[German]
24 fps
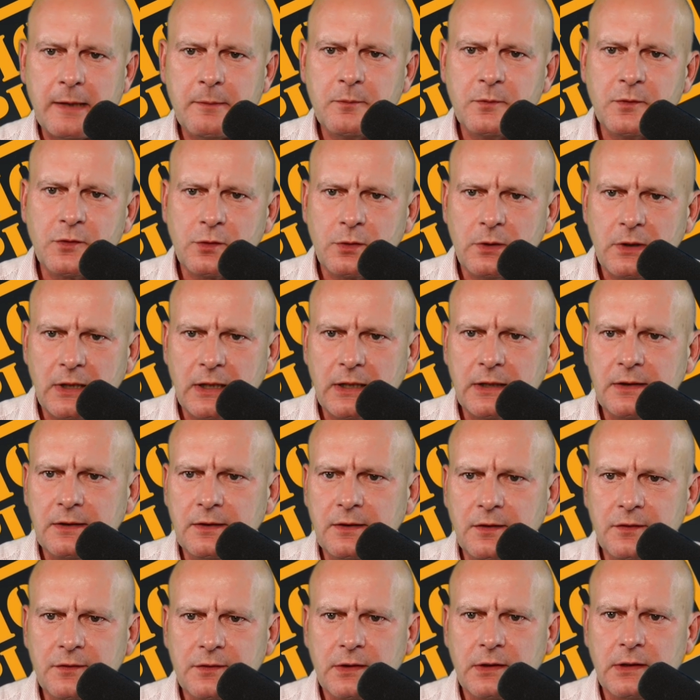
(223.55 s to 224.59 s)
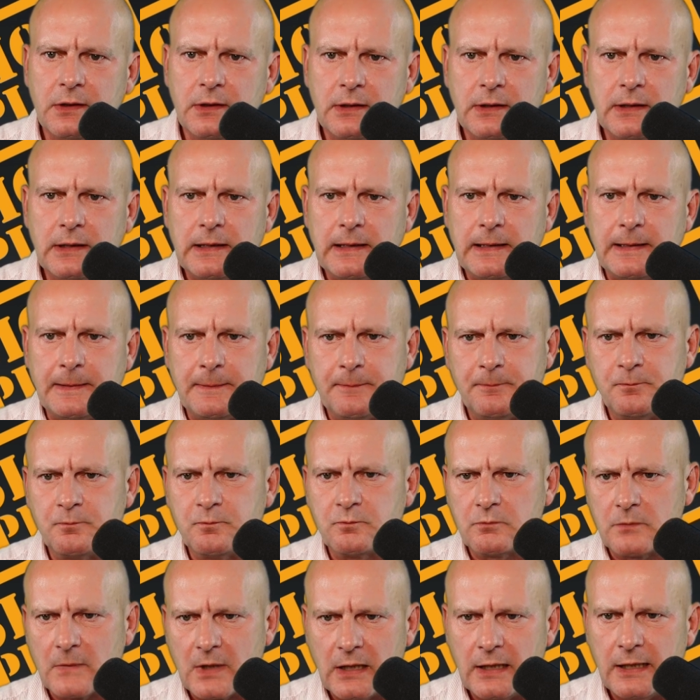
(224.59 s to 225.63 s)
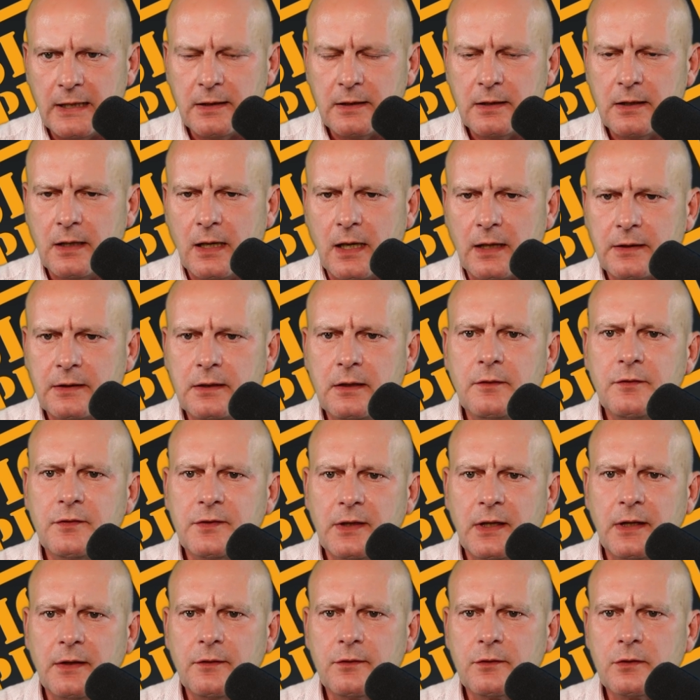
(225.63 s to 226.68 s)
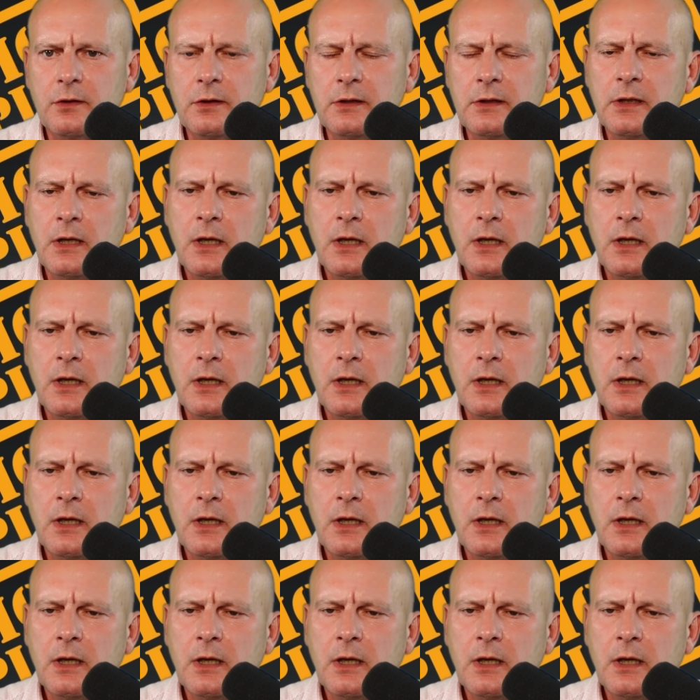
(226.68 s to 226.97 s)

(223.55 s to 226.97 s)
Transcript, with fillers: solange dieser ähm, Link hier aktiv sein soll.